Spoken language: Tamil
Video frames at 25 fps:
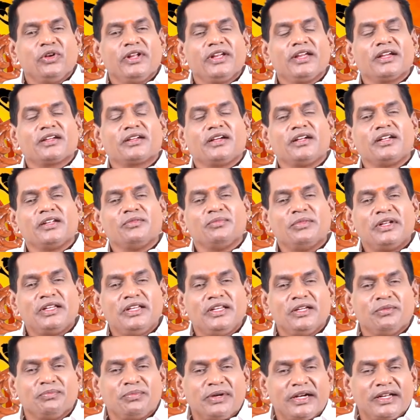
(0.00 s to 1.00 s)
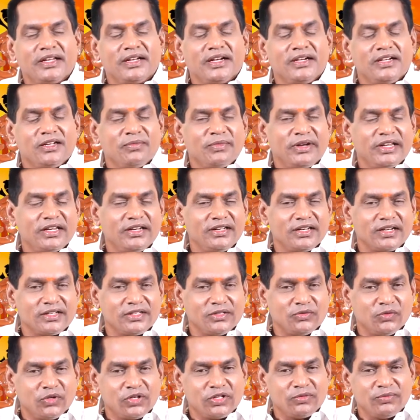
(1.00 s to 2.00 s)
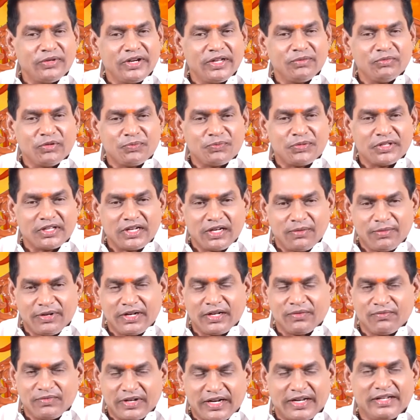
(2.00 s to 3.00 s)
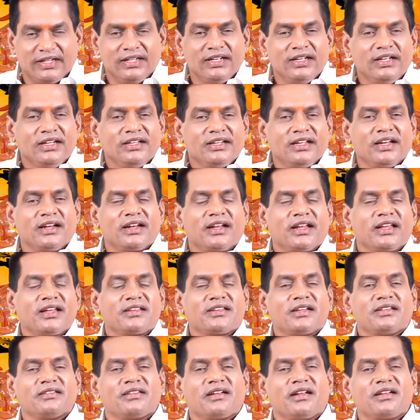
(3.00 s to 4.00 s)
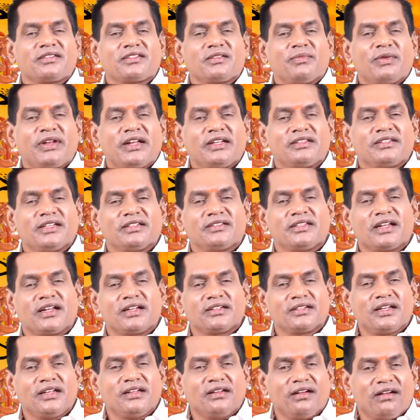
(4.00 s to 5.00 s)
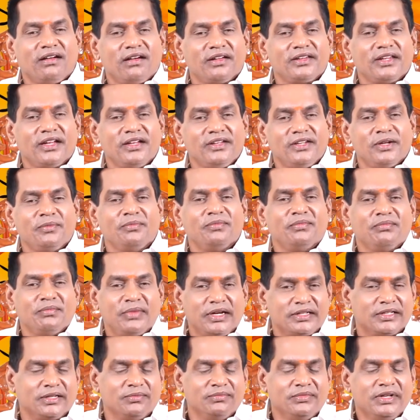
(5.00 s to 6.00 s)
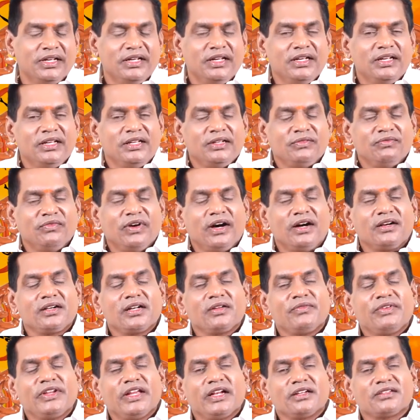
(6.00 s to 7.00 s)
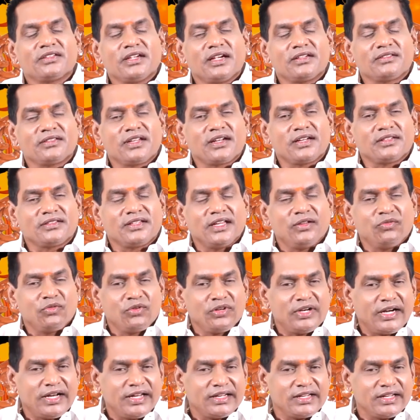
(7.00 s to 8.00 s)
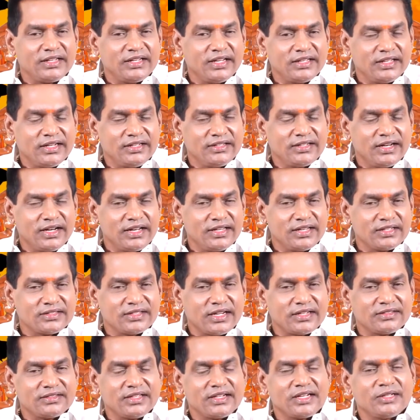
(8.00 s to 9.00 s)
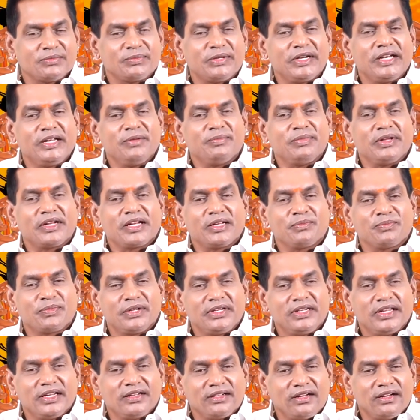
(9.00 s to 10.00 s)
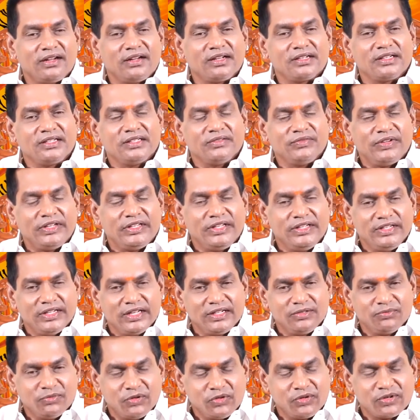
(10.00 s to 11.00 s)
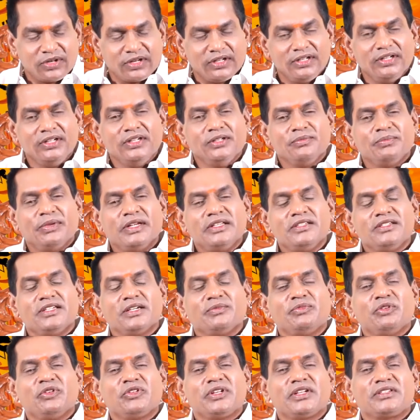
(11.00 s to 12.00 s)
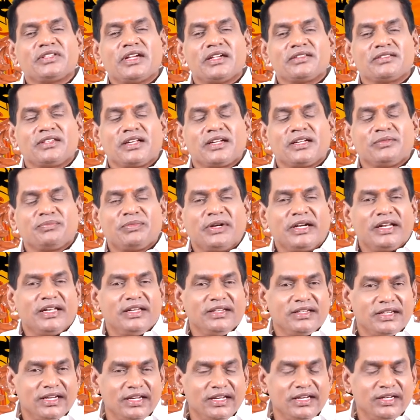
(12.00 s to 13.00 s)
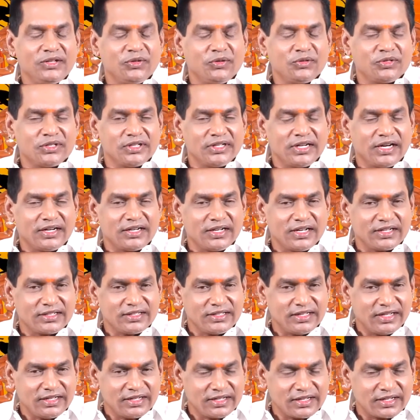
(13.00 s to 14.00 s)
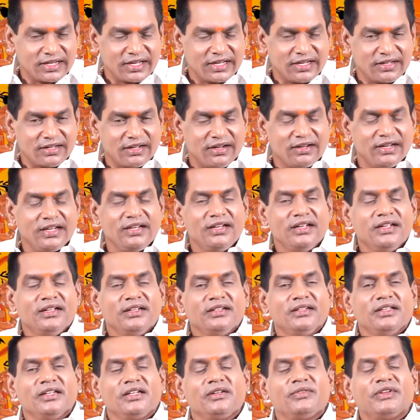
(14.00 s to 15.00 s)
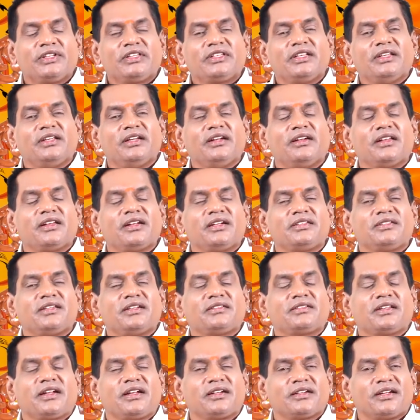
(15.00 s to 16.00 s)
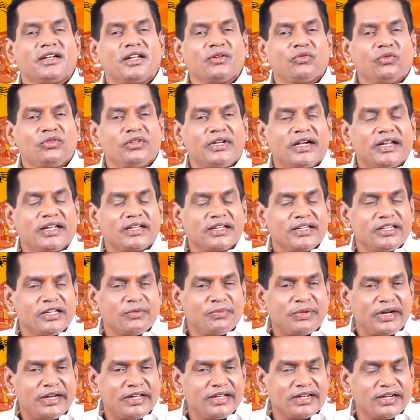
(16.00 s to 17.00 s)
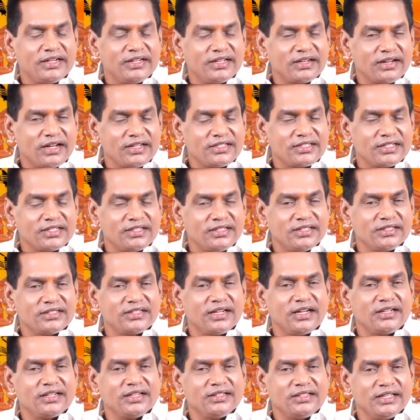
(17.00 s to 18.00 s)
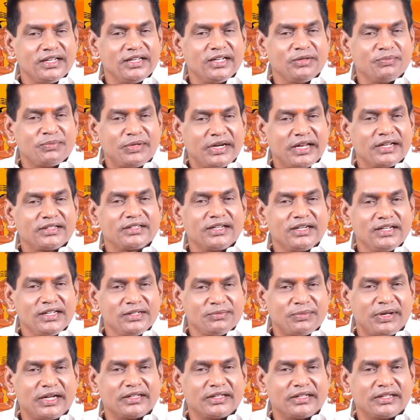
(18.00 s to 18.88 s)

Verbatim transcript: குளிகை காலம் மதியம் பன்னிரெண்டு மணியிலிருந்து ஒரு மணி முப்பது நிமிடம் வரை இன்றைய சந்திராஷ்டம நட்சத்திரங்கள் ஆயில்யம் மகம் வானவியல் சாஸ்திரத்தை உள்ளடக்கிய எண்கணித சாஸ்திரப்படி பிறப்பு எண் ஆறு விதி எண் மூன்று பஞ்சபூத சாஸ்திரப்படி கீழ் நோக்கு நாளாகிய இன்றைய நாளில் இருபத்தி ஏழு நட்சத்திரங்களை உள்ளடக்கிய பனிரெண்டு ராசிகளுக்கான தினப்பலன்களை